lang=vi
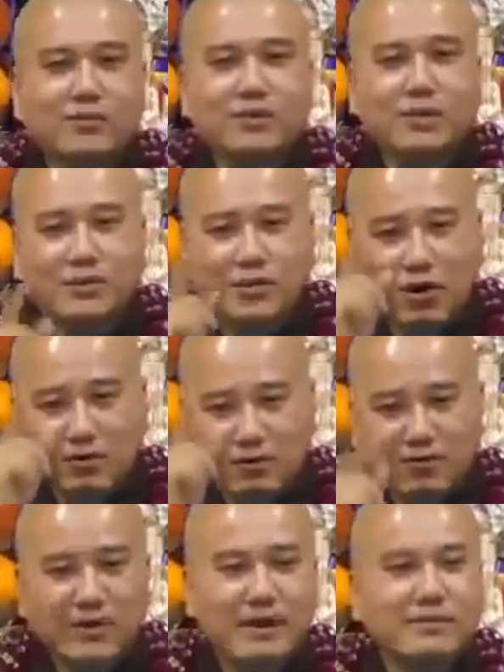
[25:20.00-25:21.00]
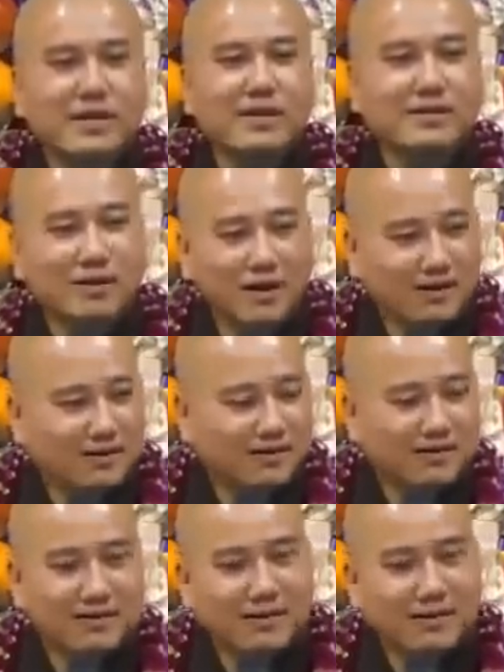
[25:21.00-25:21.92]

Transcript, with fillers: đúng nhưng mà còn một điểm thầy sót.